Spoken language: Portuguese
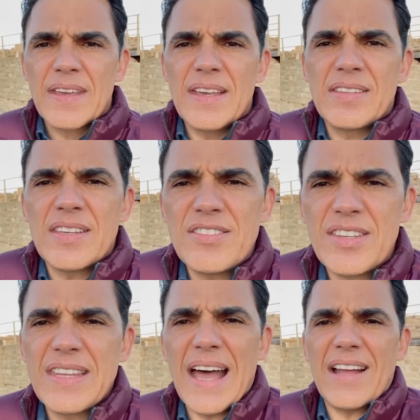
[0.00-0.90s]
em
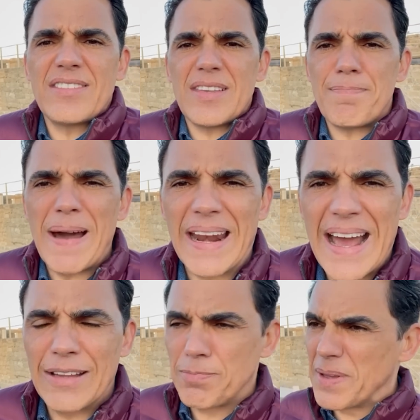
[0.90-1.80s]
santidade,
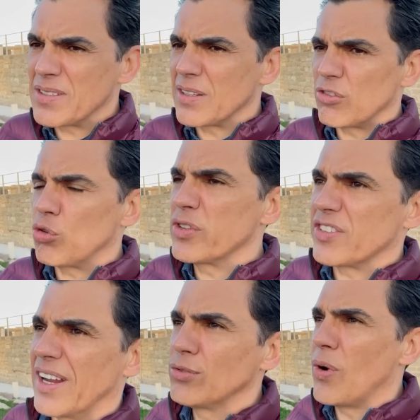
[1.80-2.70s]
separado, pensando as
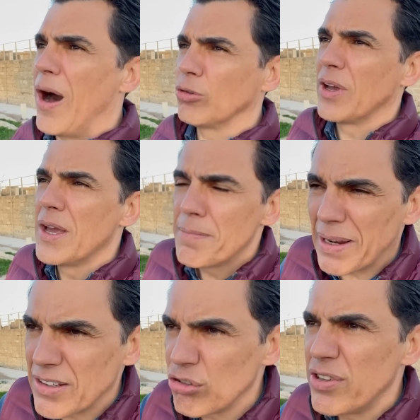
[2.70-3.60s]
coisas lá do alto,
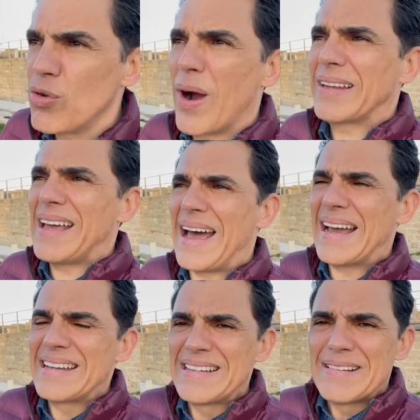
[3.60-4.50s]
para Deus lhe
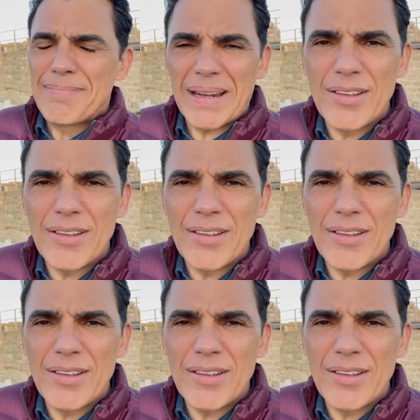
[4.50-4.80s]
guardar, para